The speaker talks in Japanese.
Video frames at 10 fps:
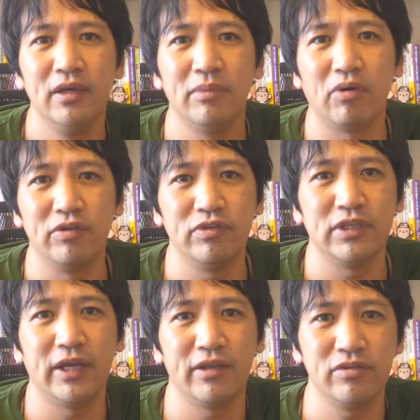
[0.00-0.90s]
まあ、これについ
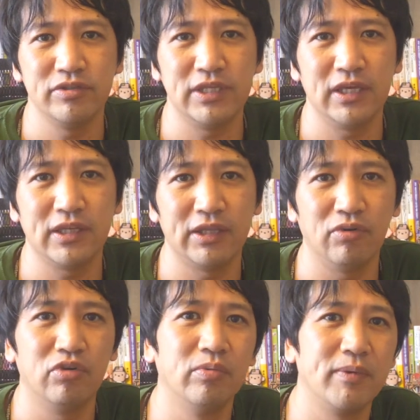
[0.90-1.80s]
て話をしていきたいと
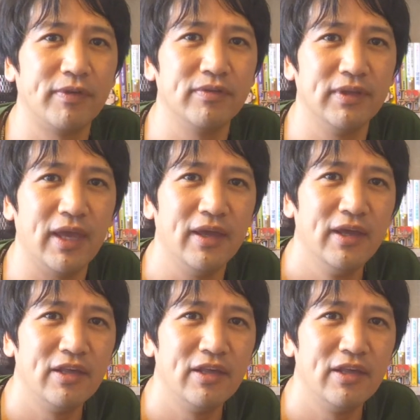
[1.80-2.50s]
思いますんで、